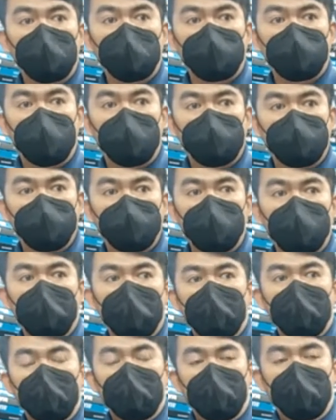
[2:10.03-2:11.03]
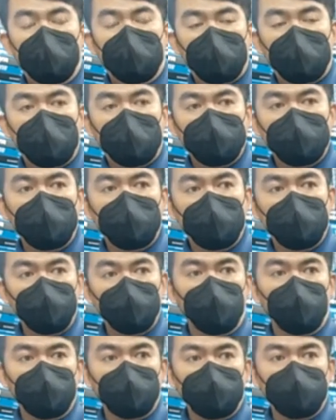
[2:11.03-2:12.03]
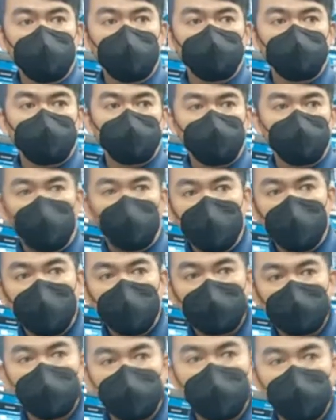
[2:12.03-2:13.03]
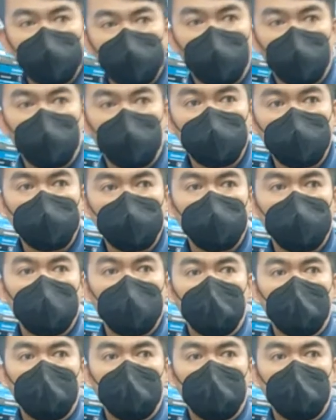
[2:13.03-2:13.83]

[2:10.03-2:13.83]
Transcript: Yan. Ang kagandahan doon, malinis din doon.